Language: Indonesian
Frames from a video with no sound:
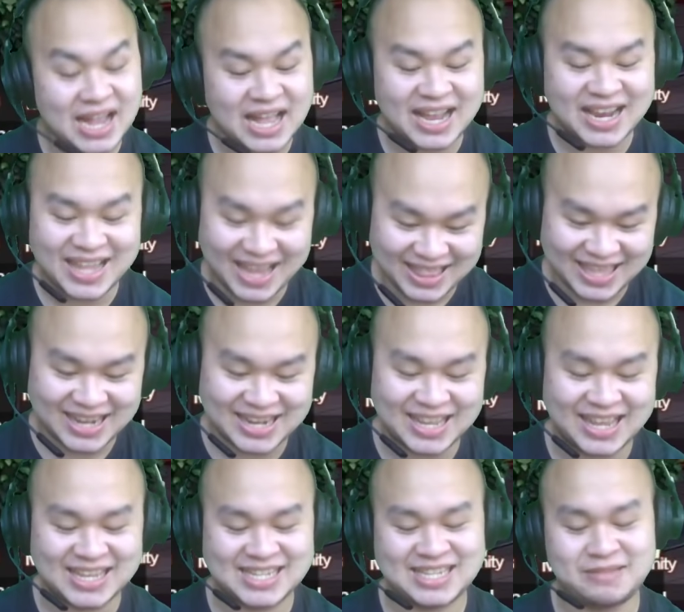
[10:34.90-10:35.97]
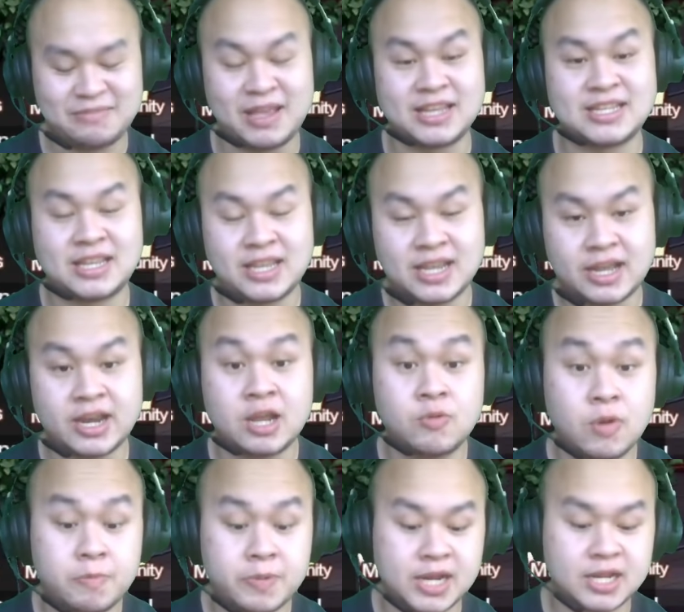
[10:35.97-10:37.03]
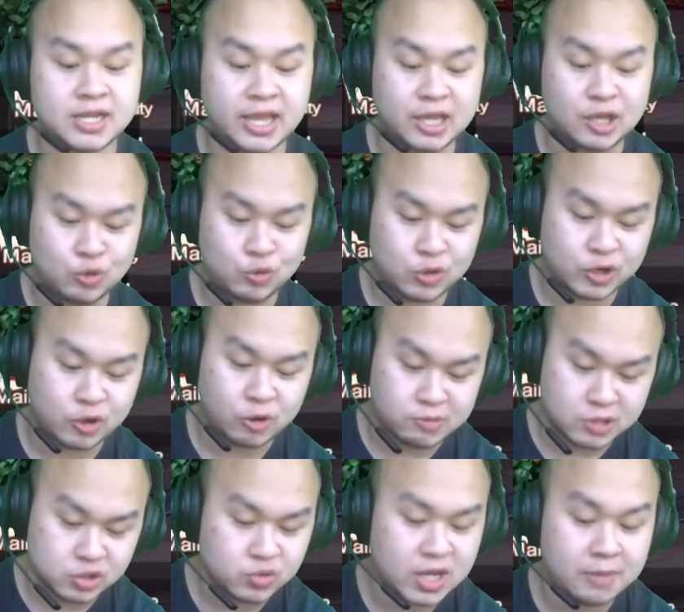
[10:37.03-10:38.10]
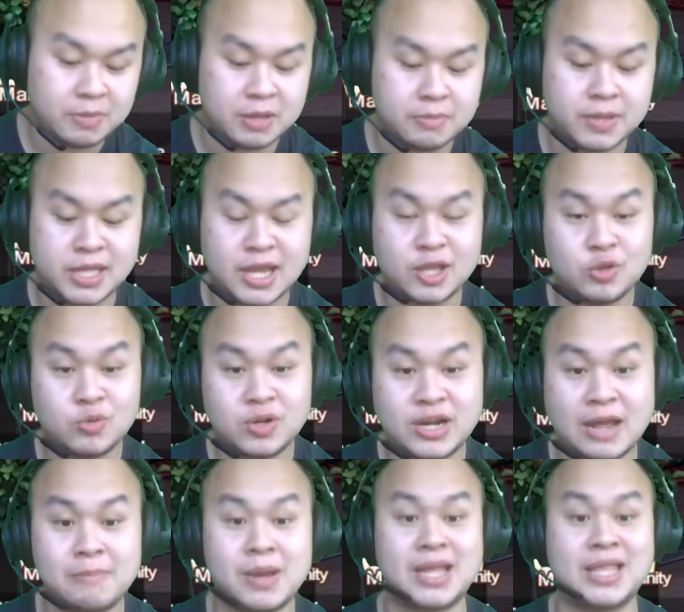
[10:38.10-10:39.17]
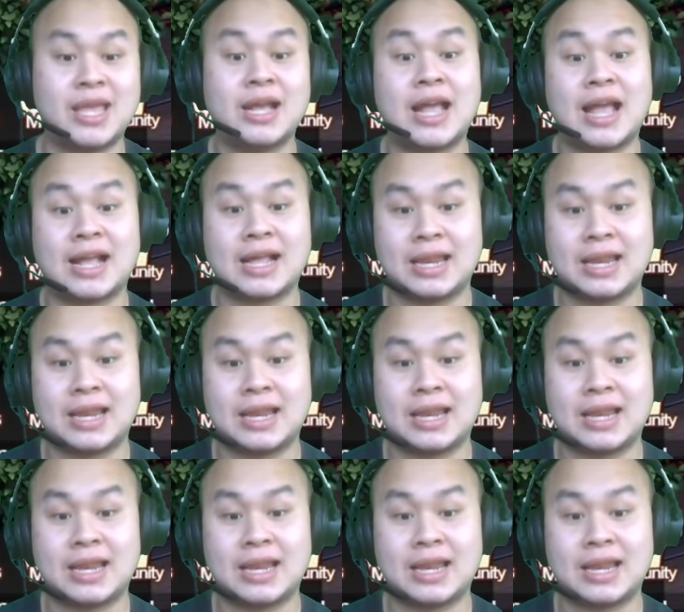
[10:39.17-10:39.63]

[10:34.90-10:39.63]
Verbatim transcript: nggak kelihatan guys. Biasanya karena gue pernah kayak gitu ke double juga, BP-nya itu nambahnya nggak